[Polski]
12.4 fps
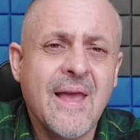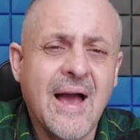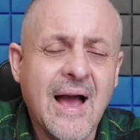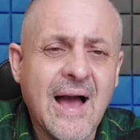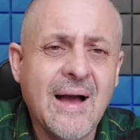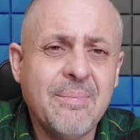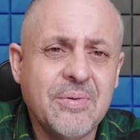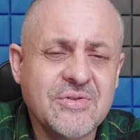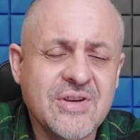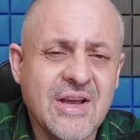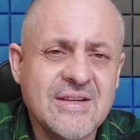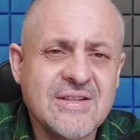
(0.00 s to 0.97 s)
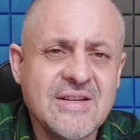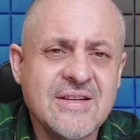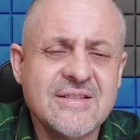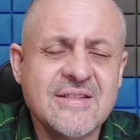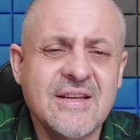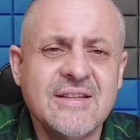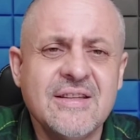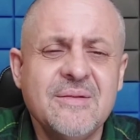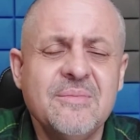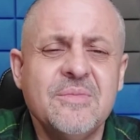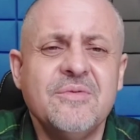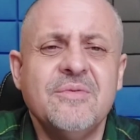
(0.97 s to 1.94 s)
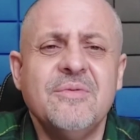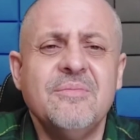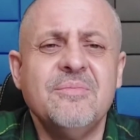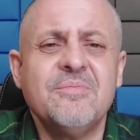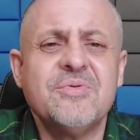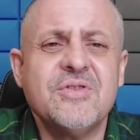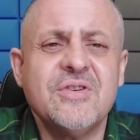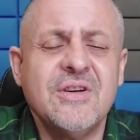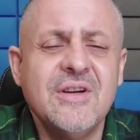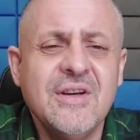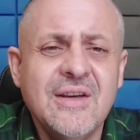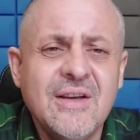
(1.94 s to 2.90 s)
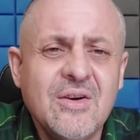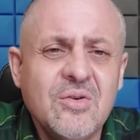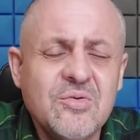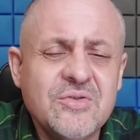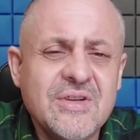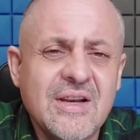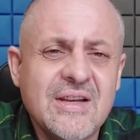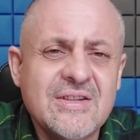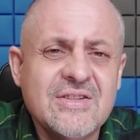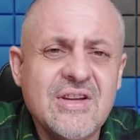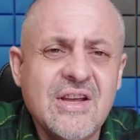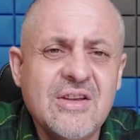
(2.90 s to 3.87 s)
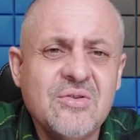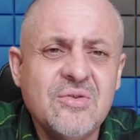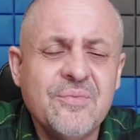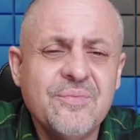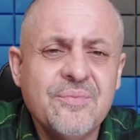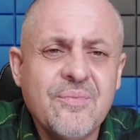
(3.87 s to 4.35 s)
a po czasie niestety przy uzależnieniu